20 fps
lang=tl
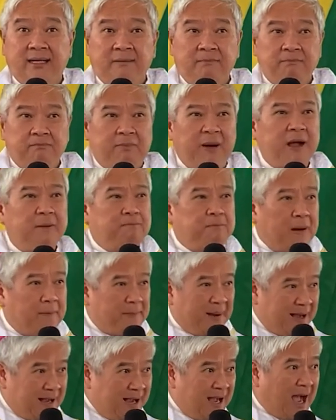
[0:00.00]

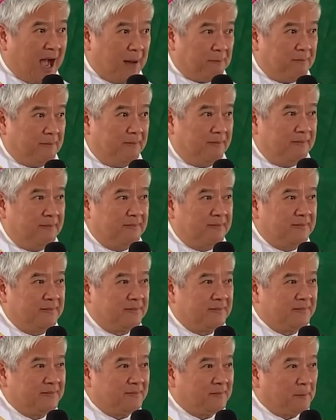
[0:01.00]
Pagpapanggap.
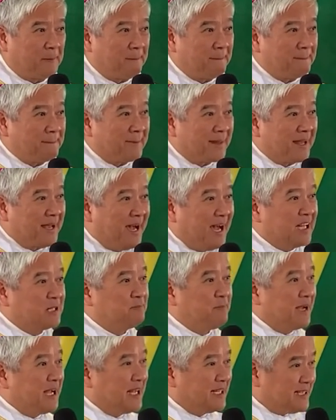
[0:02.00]
At
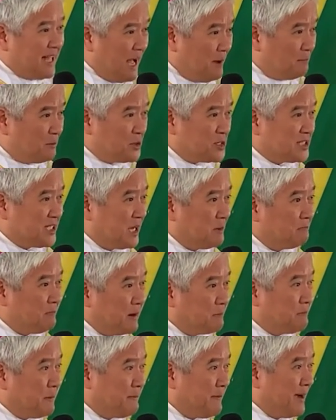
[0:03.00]
pagkatapos ng
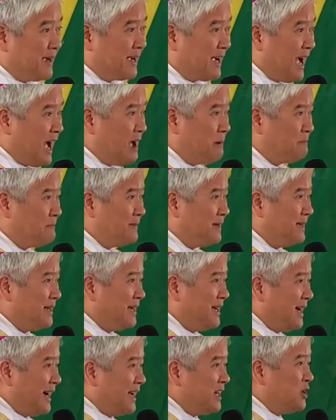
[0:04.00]
pagpapanggap,
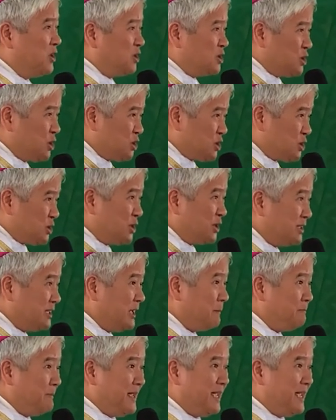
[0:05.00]
ano ang susunod na P?